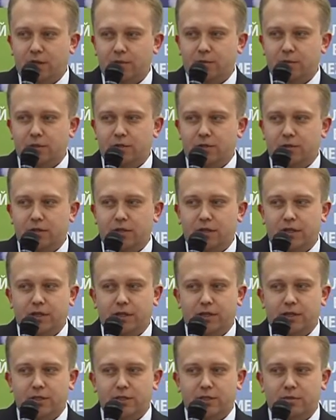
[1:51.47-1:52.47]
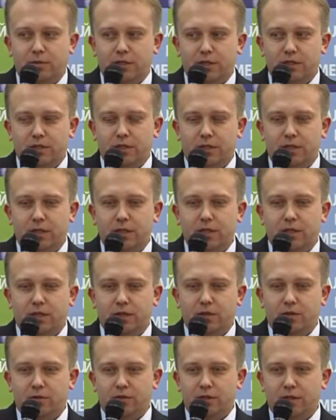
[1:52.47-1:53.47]
построило ряд ошибочных линий,
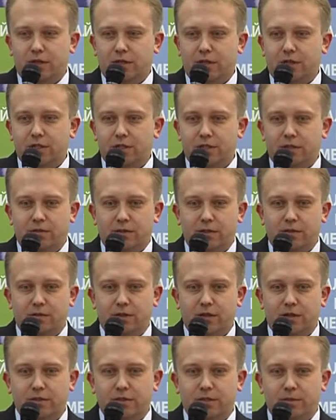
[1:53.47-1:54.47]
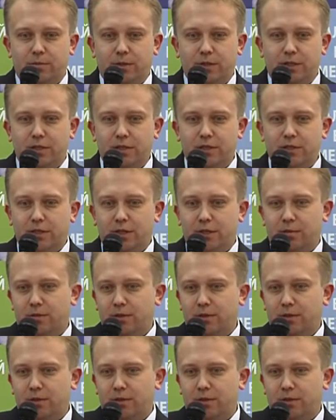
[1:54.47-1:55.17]
которые для каждого являются поддержкой,